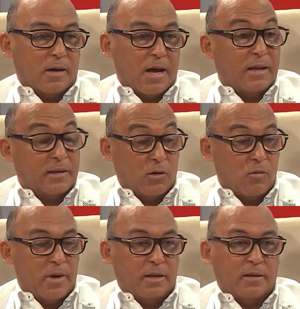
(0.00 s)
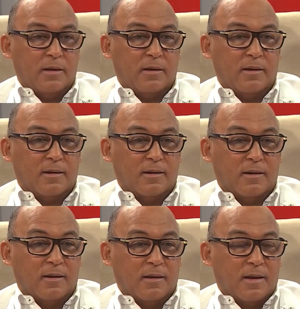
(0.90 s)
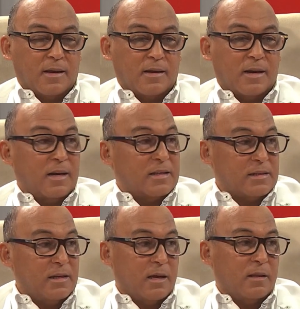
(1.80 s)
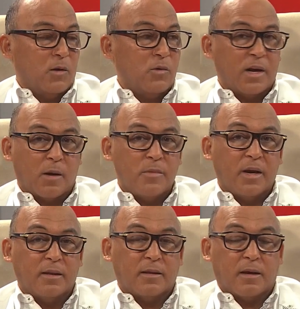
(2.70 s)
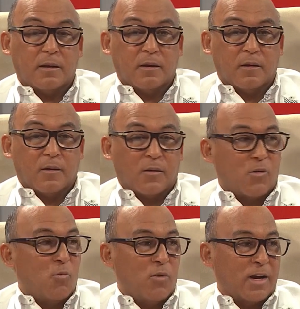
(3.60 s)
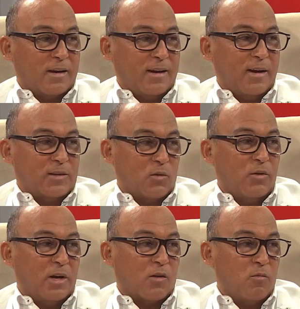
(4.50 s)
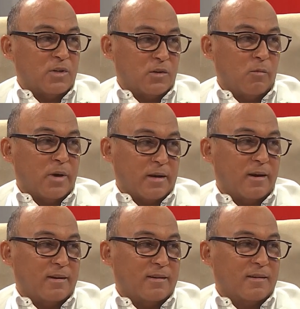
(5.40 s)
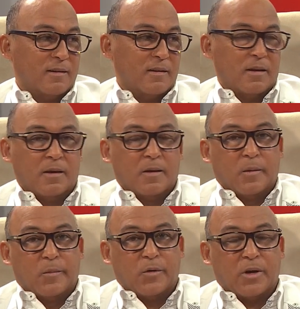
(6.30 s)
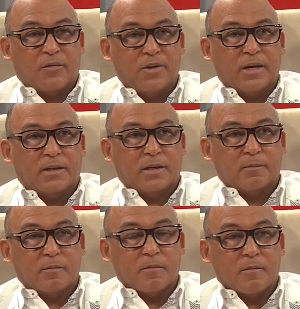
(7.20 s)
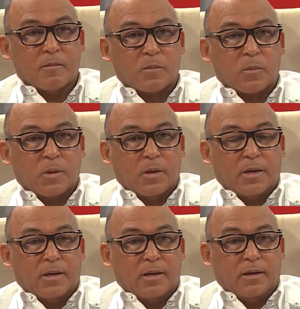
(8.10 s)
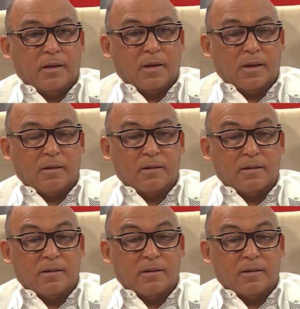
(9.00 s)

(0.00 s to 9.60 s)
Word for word: anteriormente carecían de una herramienta como la que es hoy la Comisión Barrial. Porque fíjate, eh,